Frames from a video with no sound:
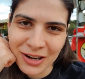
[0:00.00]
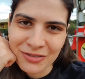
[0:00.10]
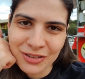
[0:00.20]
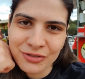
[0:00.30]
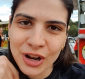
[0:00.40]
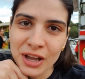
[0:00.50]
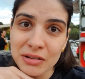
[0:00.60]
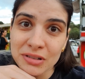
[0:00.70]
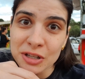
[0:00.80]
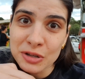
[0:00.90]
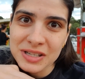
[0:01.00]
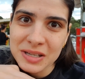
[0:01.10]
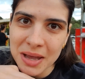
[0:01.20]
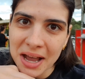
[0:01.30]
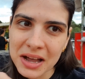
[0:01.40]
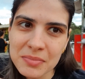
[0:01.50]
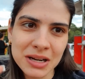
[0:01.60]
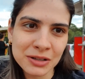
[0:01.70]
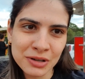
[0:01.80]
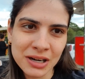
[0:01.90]
gravando vlog, eu nem trouxe minha câmera,
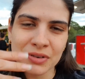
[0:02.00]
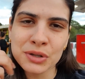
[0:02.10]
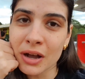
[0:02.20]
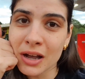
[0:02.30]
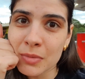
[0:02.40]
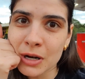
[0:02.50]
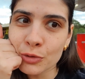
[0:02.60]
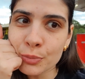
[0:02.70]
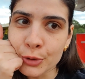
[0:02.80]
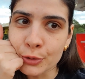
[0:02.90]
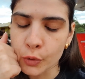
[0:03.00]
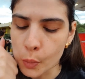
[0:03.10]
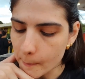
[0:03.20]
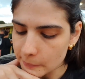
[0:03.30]
tô gravando com a câmera do Bruno.